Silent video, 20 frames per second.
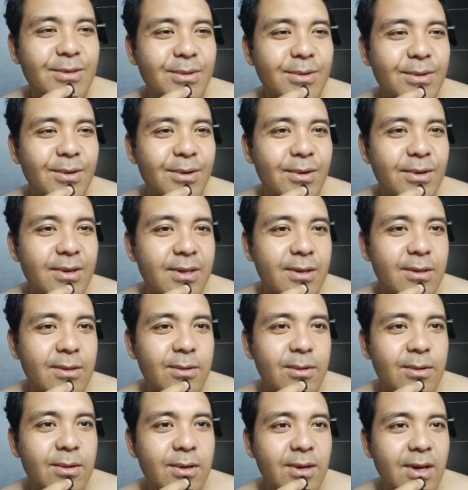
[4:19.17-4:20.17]
kecok kalau gitu
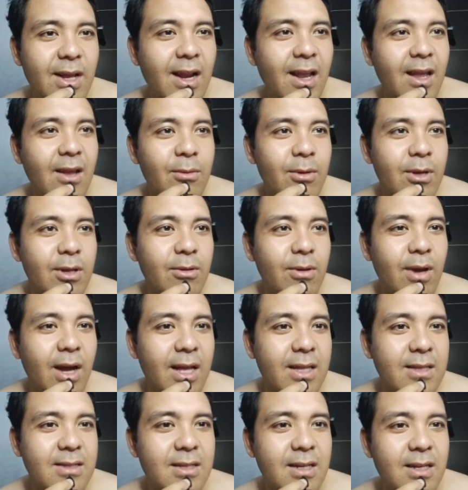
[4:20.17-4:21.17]
tuh ngelek gue gitu
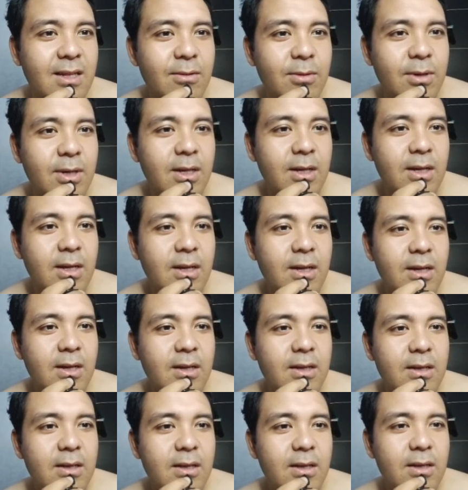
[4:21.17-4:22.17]
anjir emang
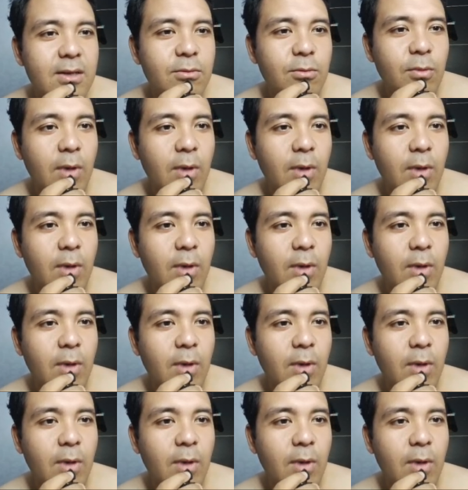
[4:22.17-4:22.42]
ini